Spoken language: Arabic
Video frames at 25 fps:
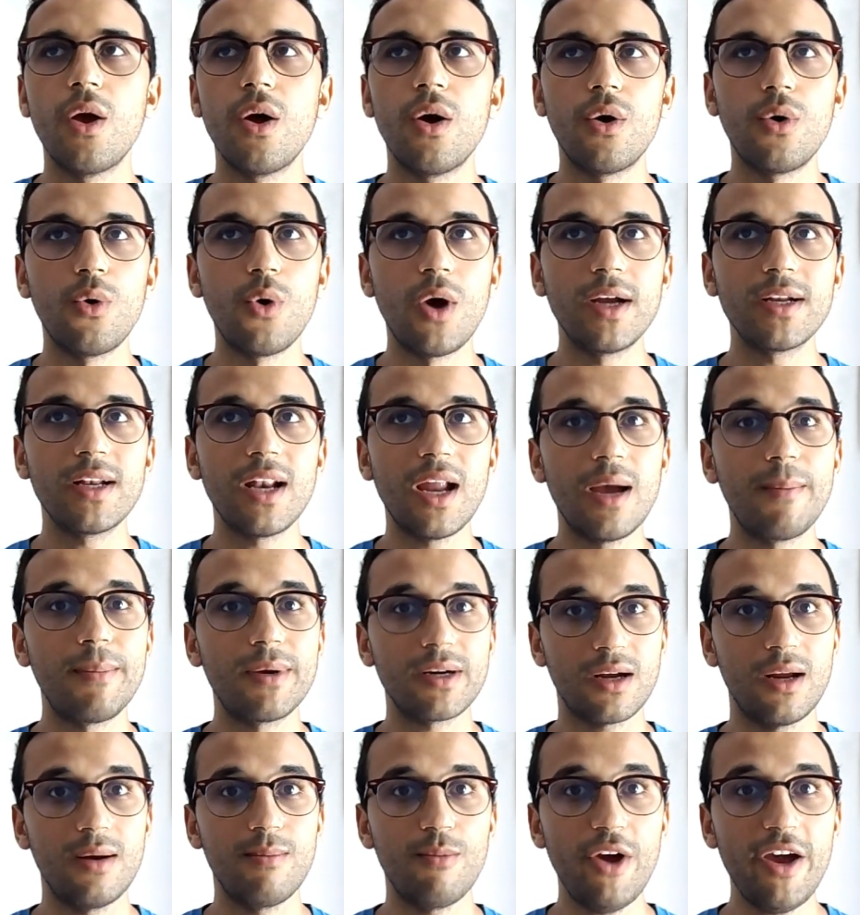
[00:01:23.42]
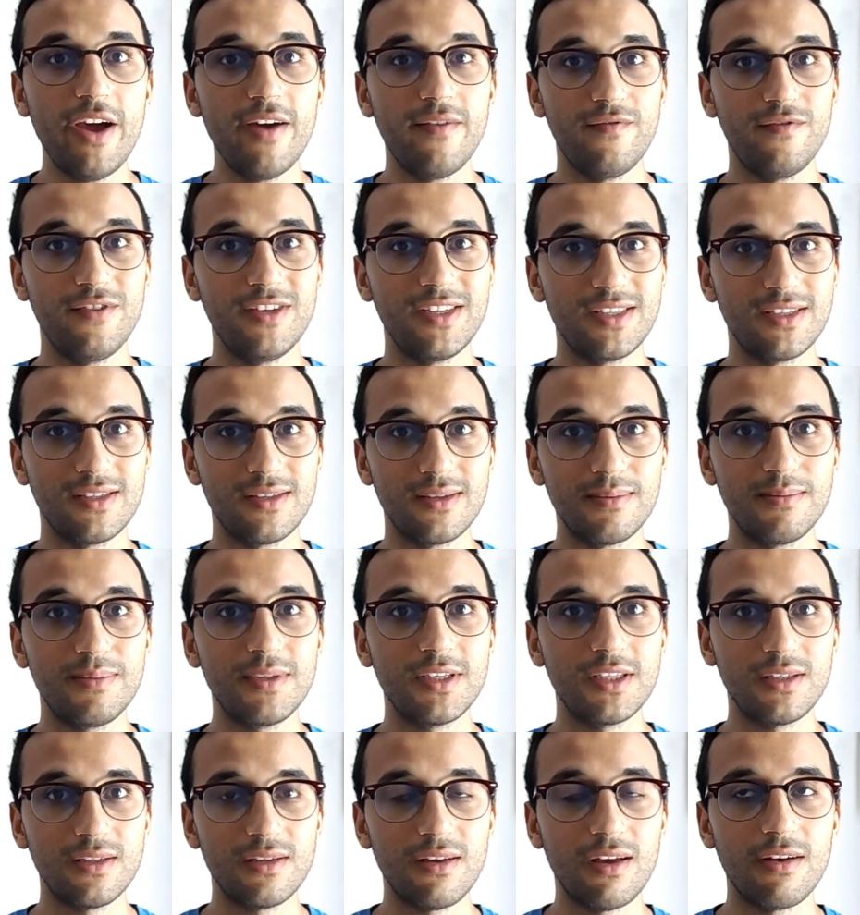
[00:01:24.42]
وهذا الامر كان محفز
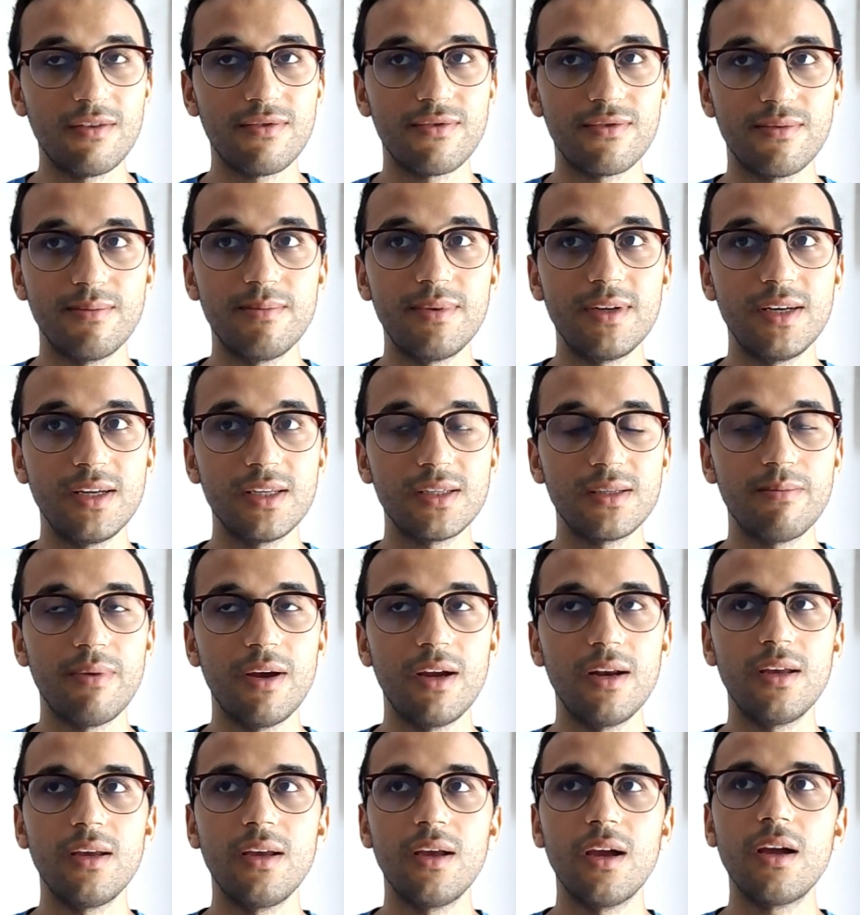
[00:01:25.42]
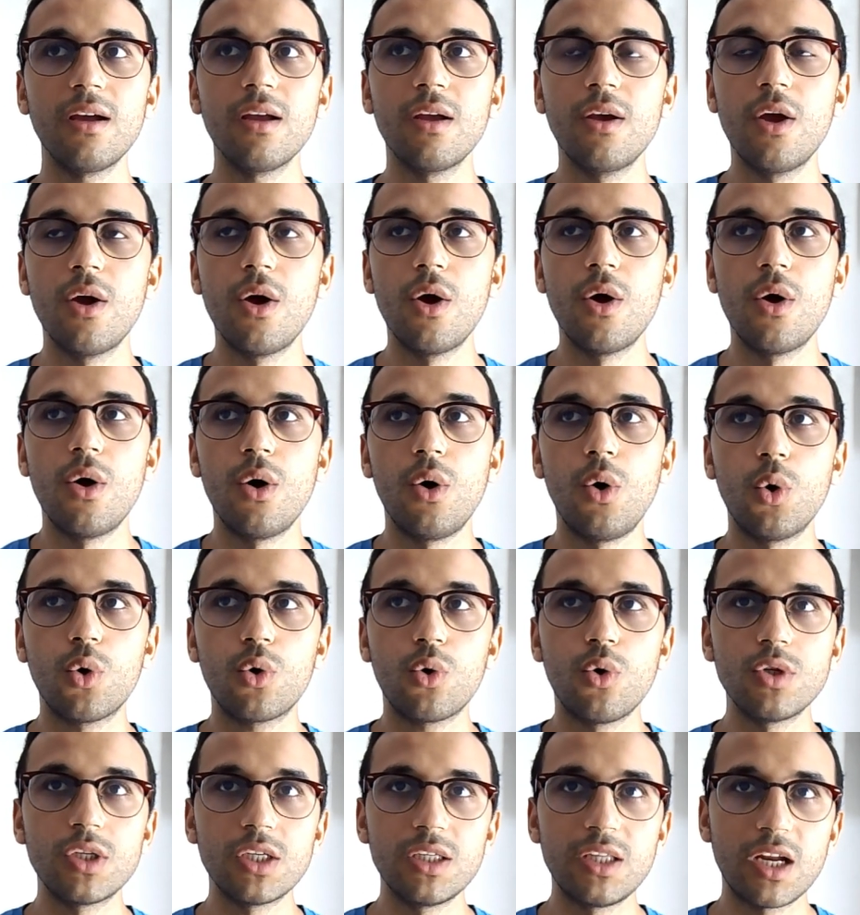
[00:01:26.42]
بزاف بالنسبه ليا
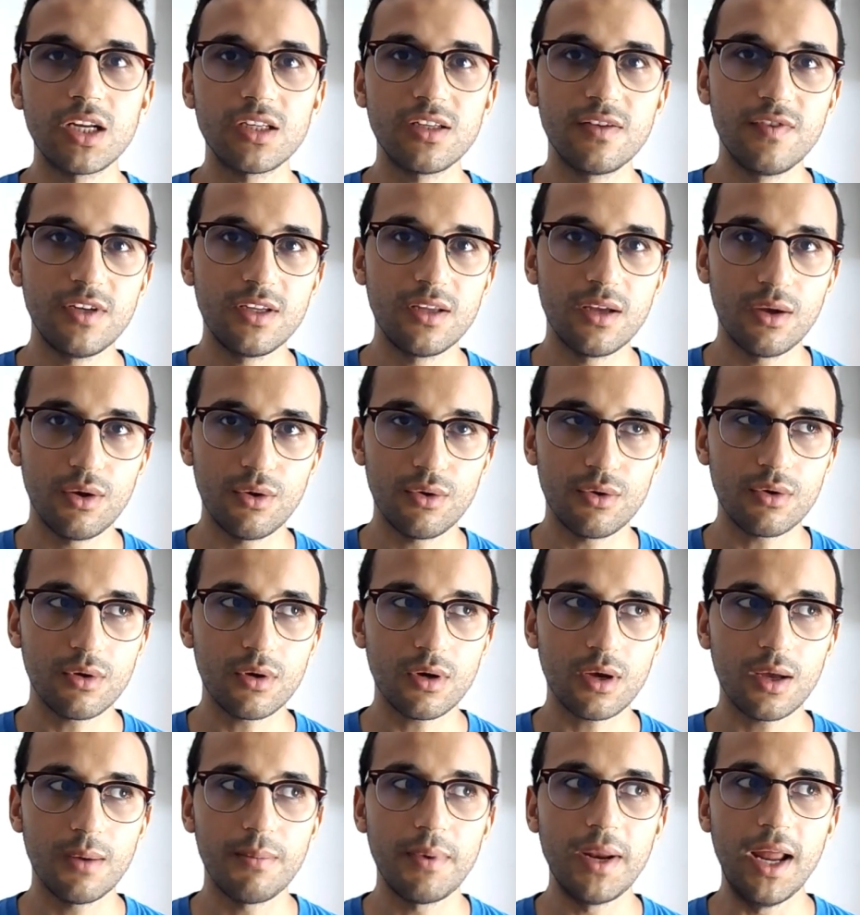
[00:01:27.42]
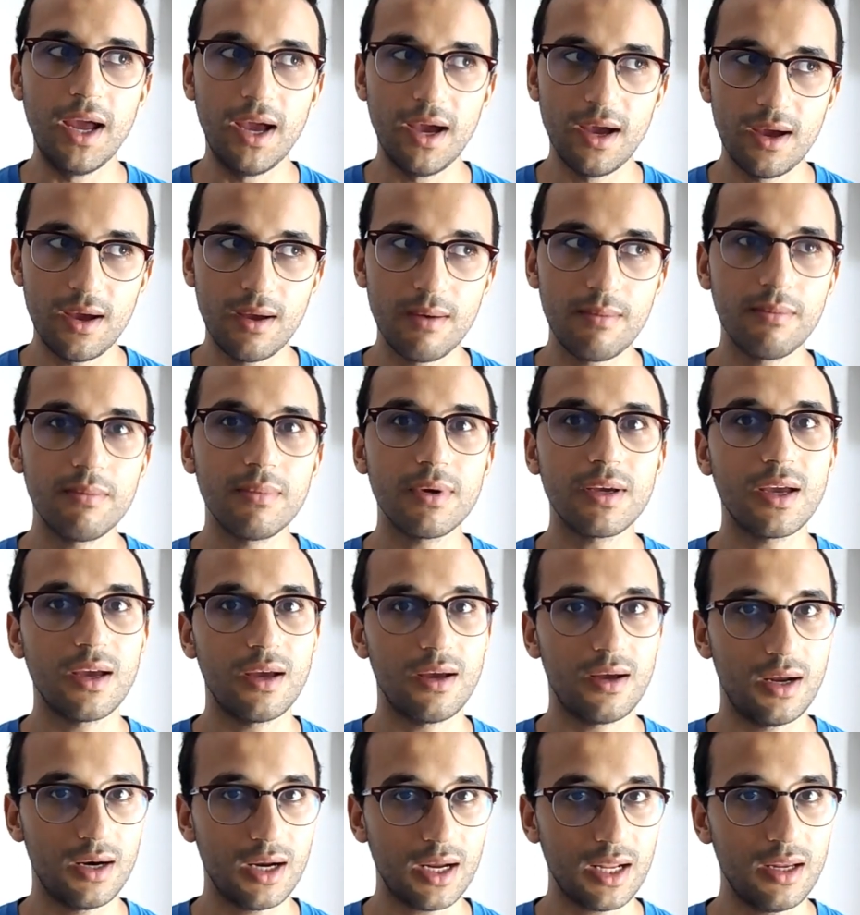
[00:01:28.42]
وكنت درت فيديو قبل عام
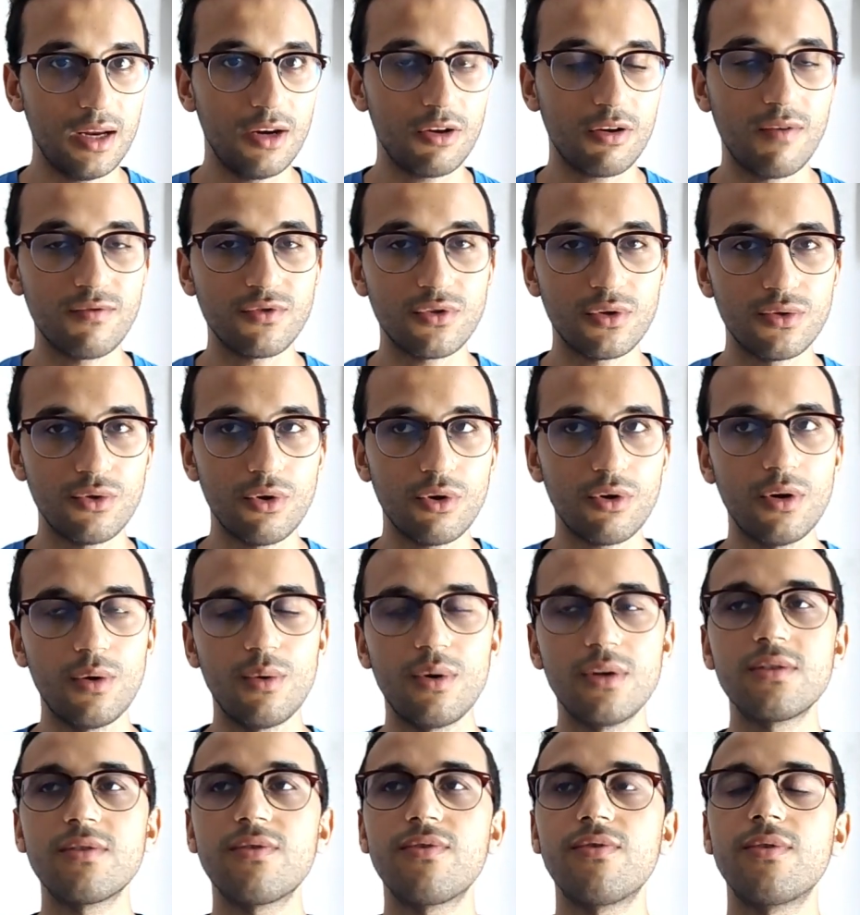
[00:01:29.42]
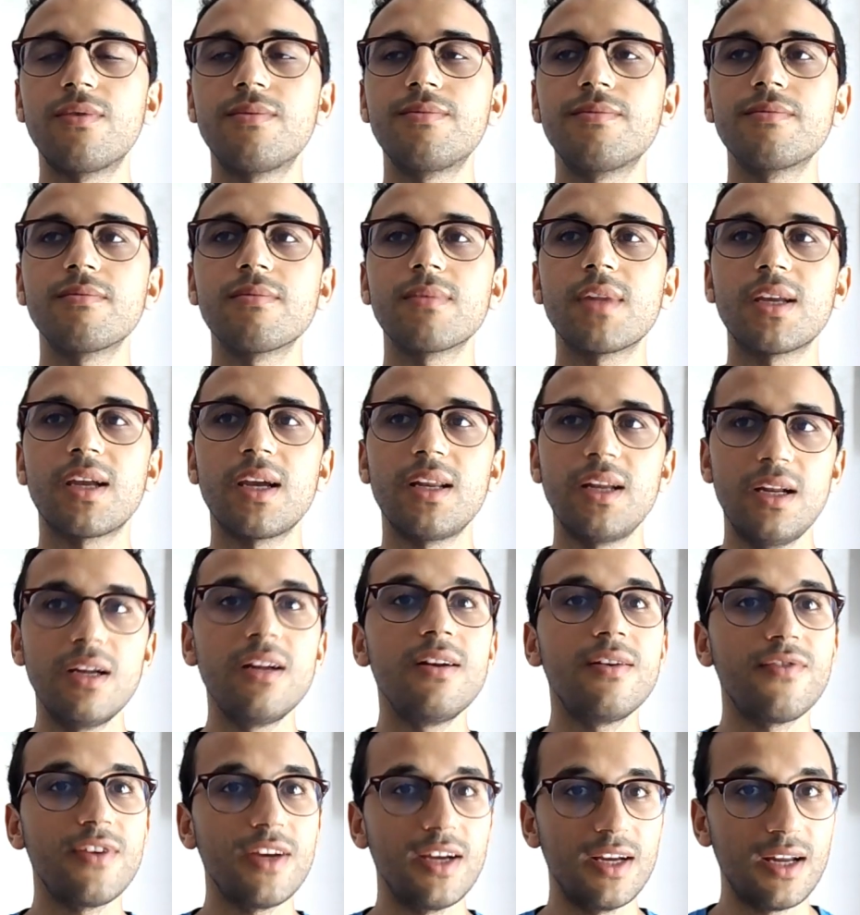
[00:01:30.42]
غنخلي لكم صندوق الوصف كان كنعلن
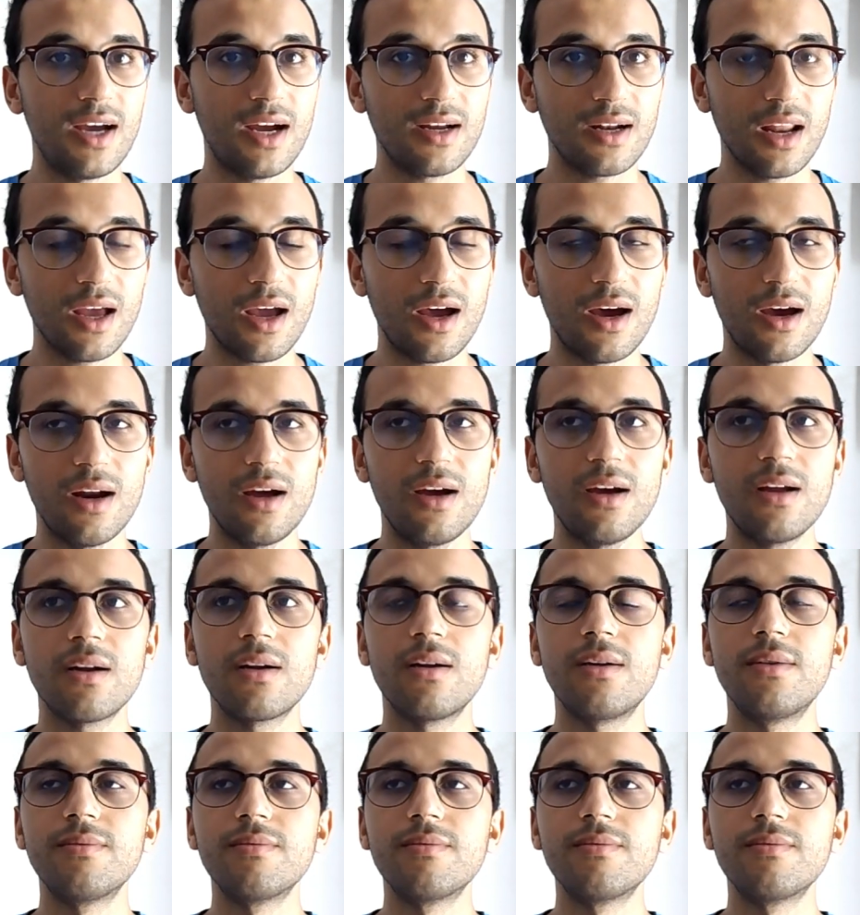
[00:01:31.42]
فيه على هذا القرار